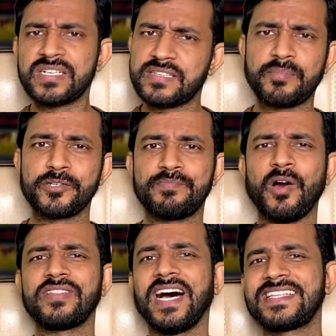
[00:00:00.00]
सब कुछ
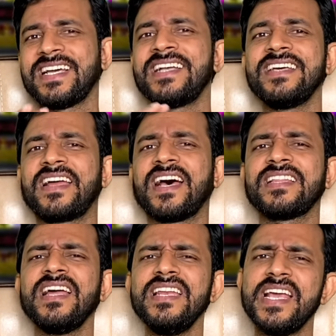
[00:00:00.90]
बहुत अच्छा जा रहा
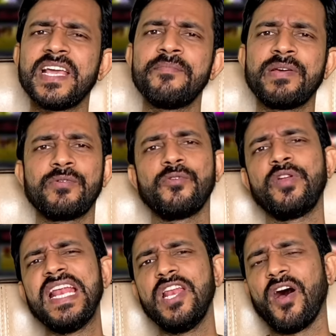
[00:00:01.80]
था लेकिन फिर
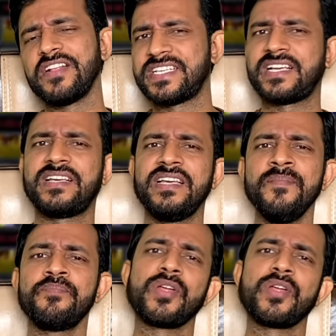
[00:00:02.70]
उन्होंने लॉजिक की